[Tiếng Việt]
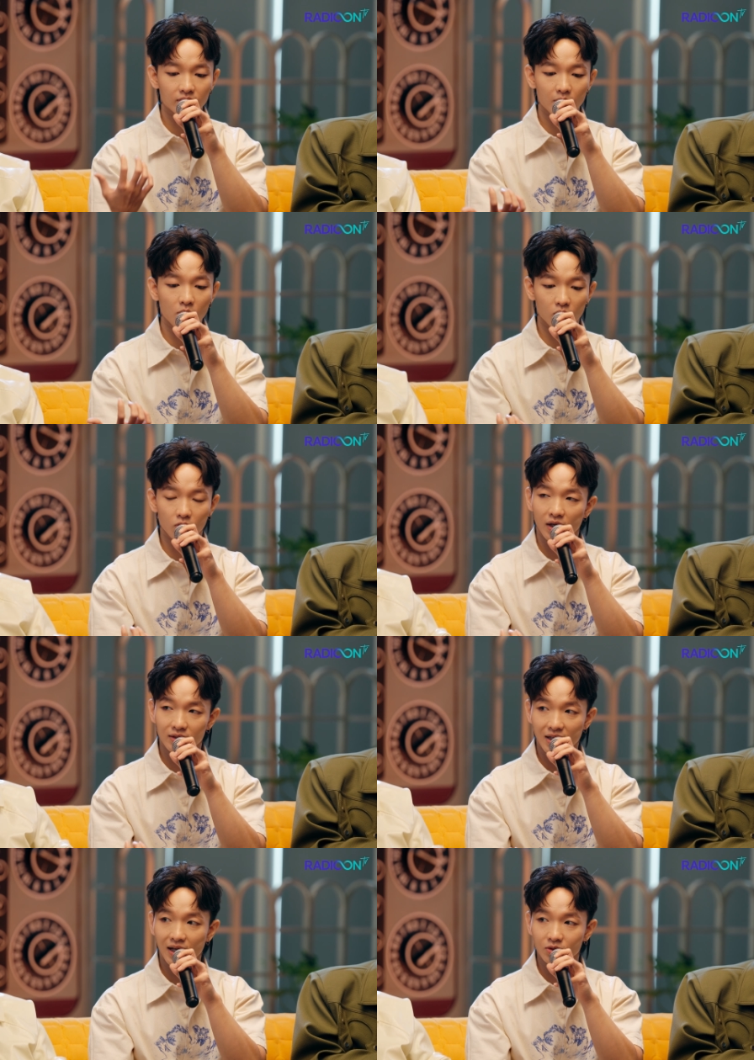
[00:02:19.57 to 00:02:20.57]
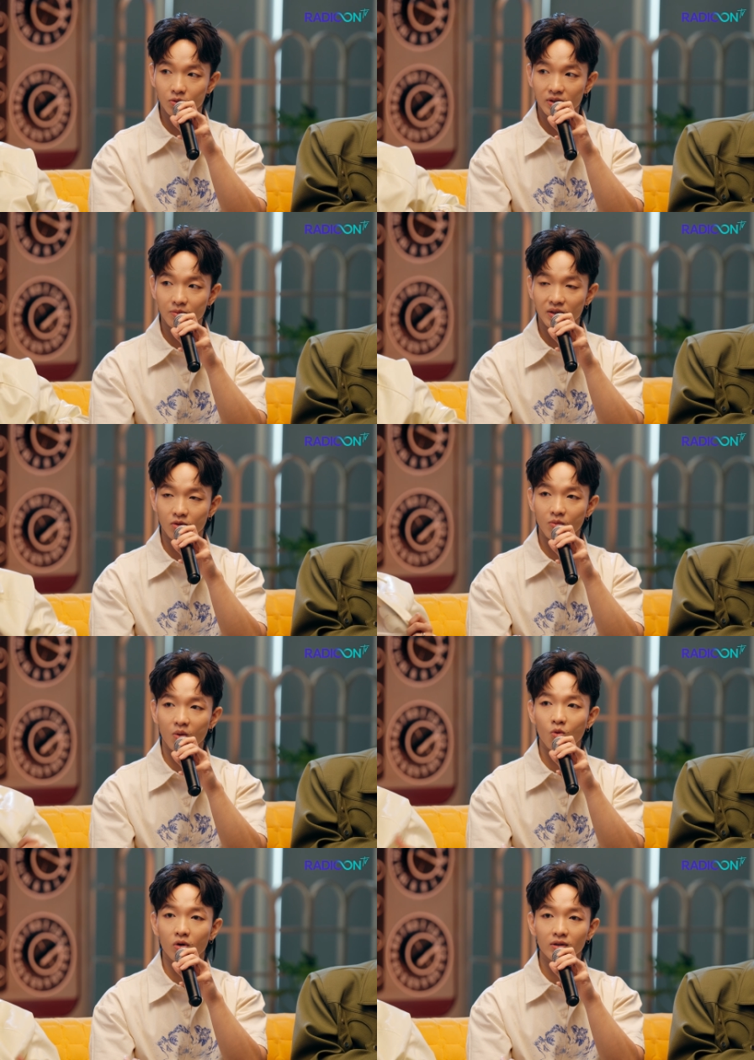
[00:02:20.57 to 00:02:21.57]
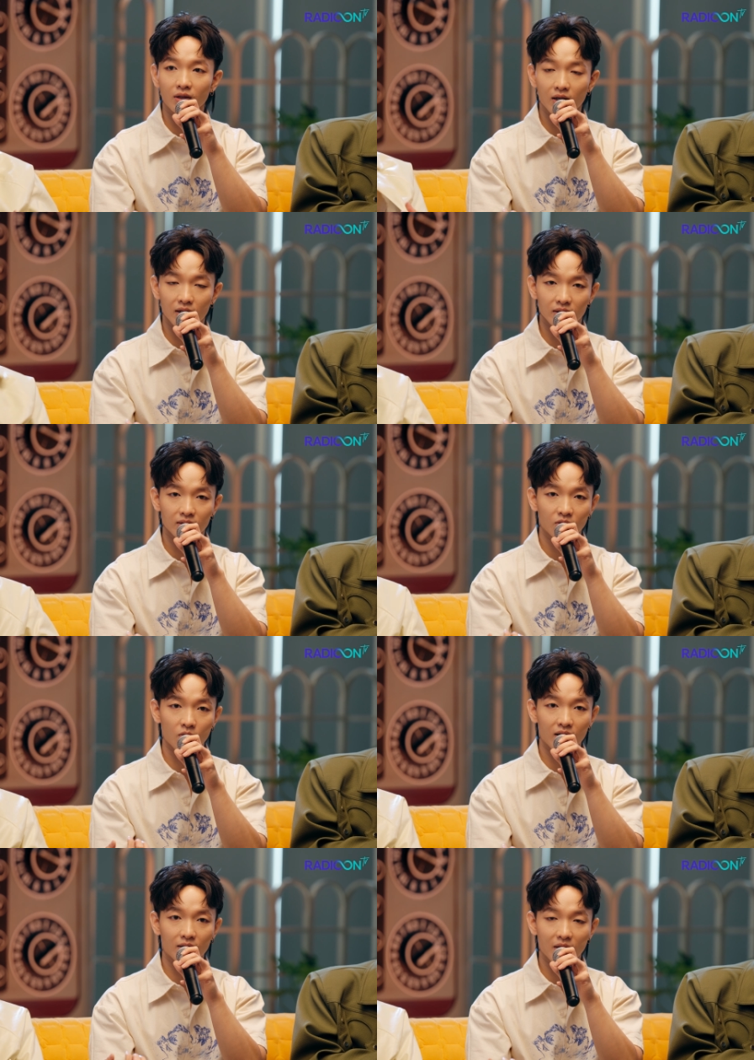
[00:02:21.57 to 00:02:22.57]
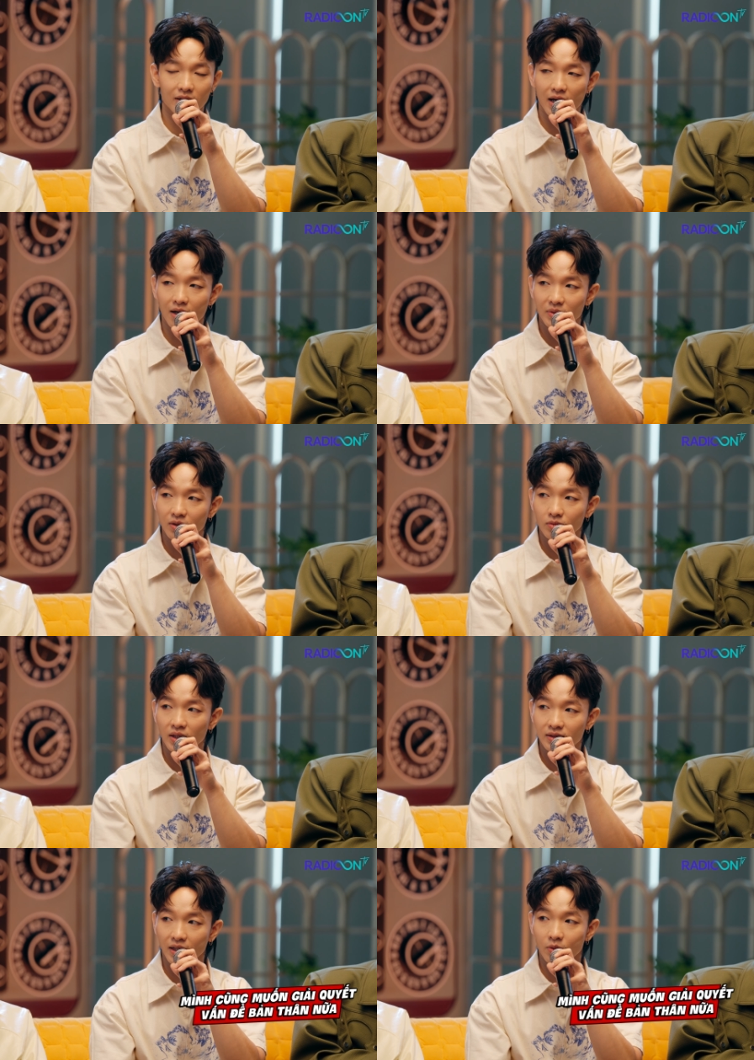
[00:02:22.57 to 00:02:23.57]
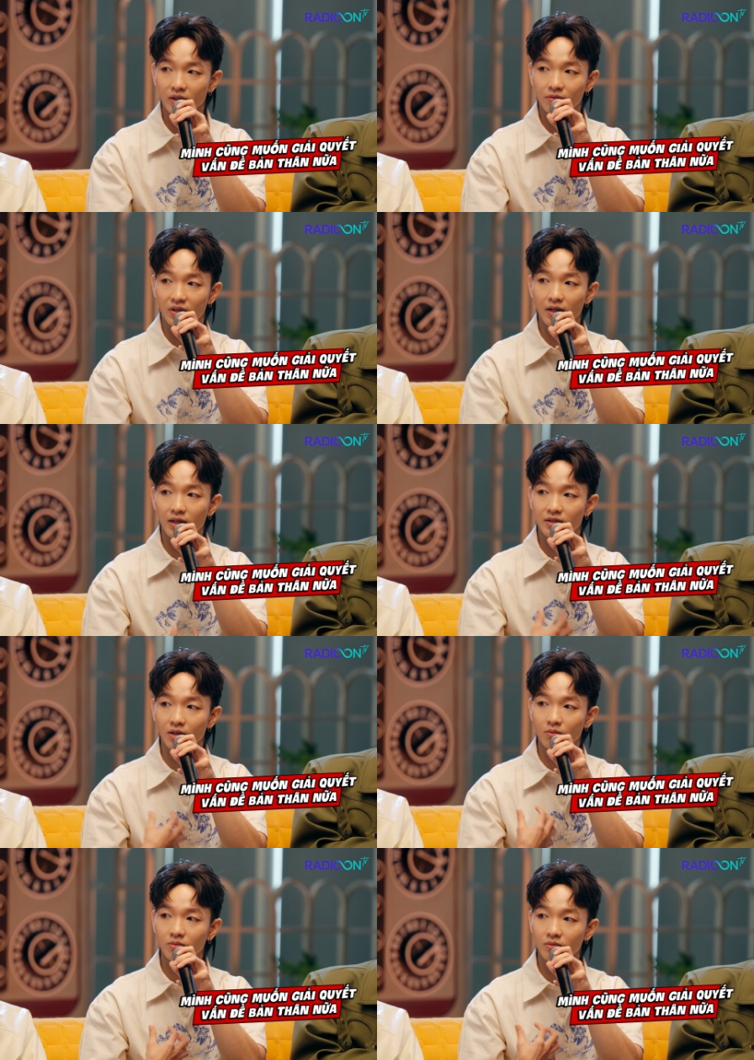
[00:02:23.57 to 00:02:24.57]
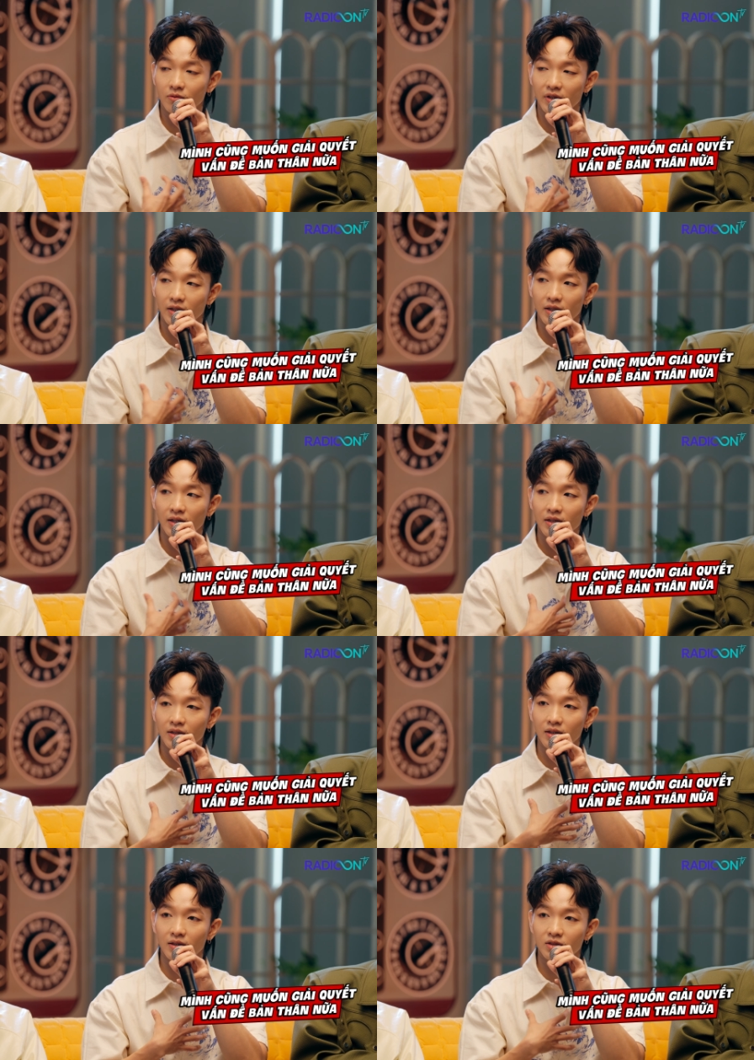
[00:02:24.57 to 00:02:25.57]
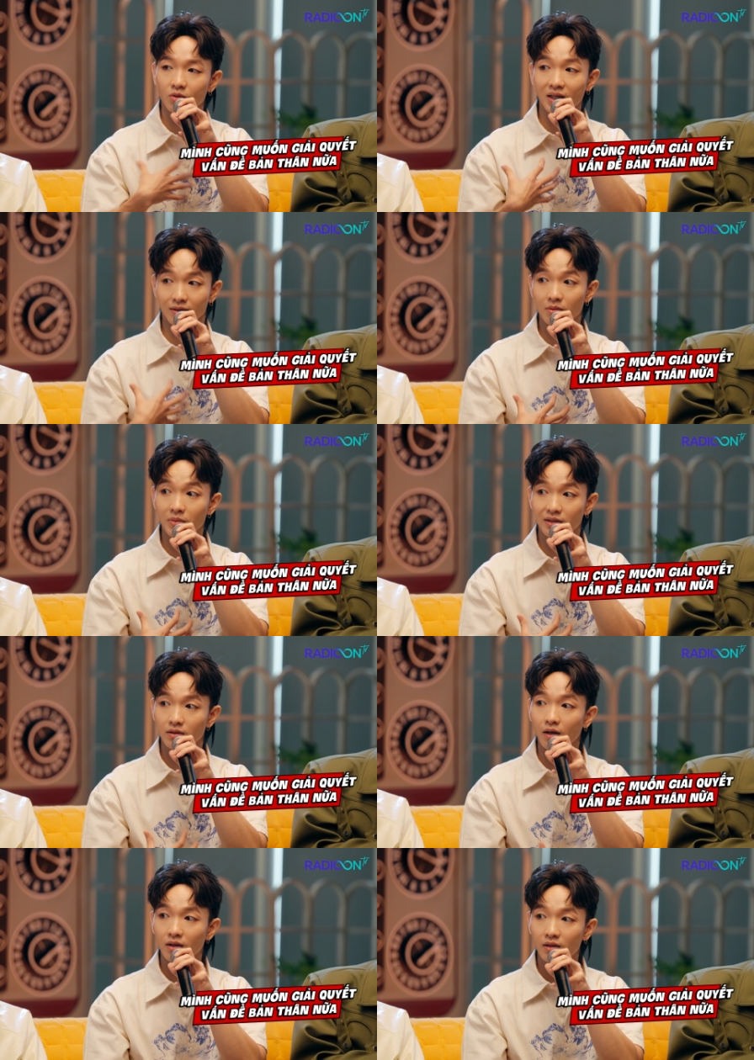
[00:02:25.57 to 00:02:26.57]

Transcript: tâm hồn của khán giả rồi, nhưng mình cũng mong muốn rằng là qua cái bài nhạc mình cũng thể giải quyết những vấn đề trong bản thân mình nữa.